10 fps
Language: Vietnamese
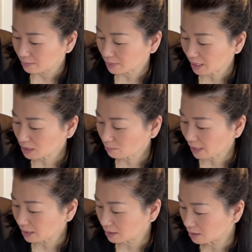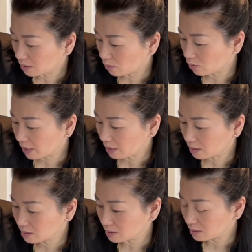tay bài nơi là ô này
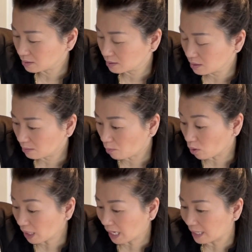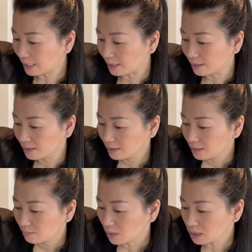ắt sự là bỏ kháng ấy
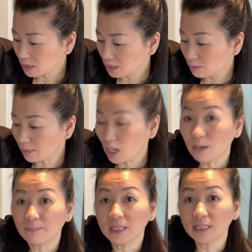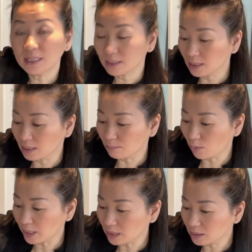và sau này dưa bỏ khăm phấn
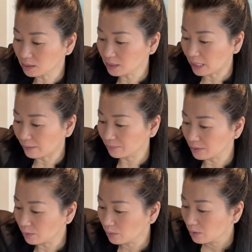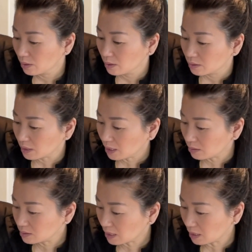mòn nắng cứ thao view ta
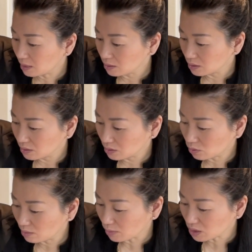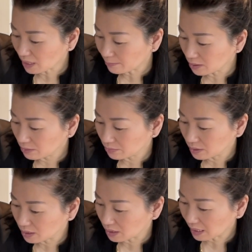đại sản đấy dương vô em một chặt nắng view
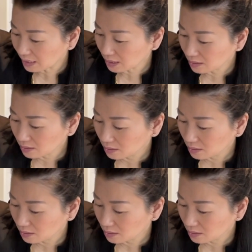nhảy nhảy chứ nè